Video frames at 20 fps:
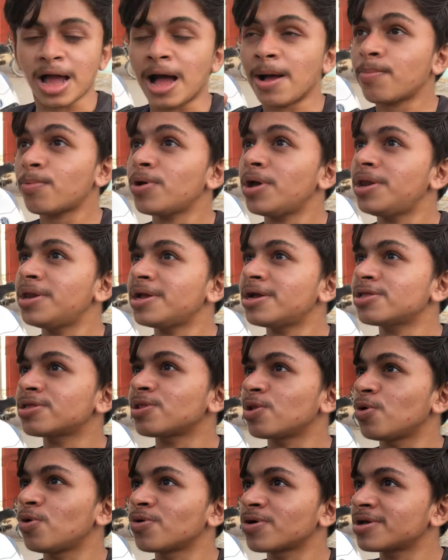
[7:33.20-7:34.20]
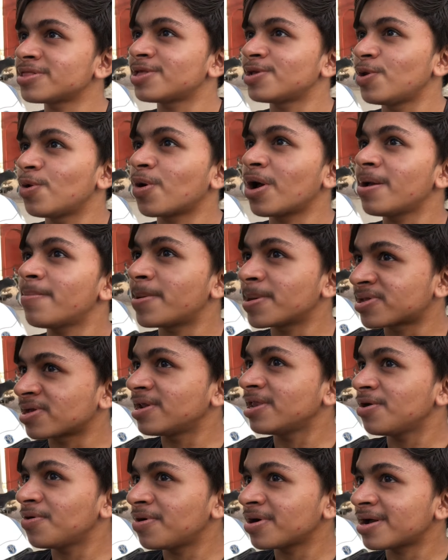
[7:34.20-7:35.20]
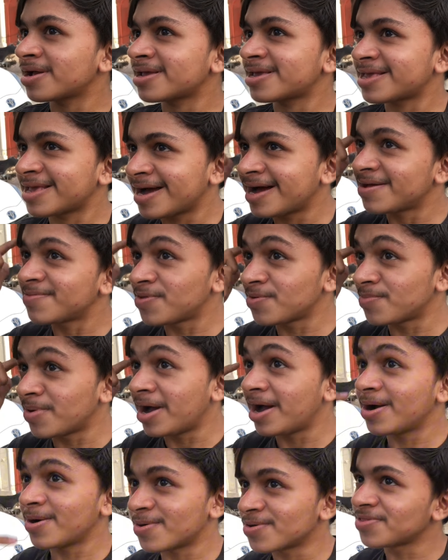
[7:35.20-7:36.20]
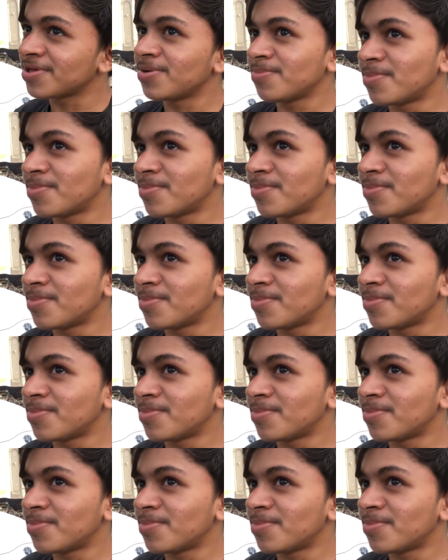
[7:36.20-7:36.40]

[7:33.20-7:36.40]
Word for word: आपको यानी कि लोगों के दिलों का ही पता चल गया होगा क्या दिमाग और दिल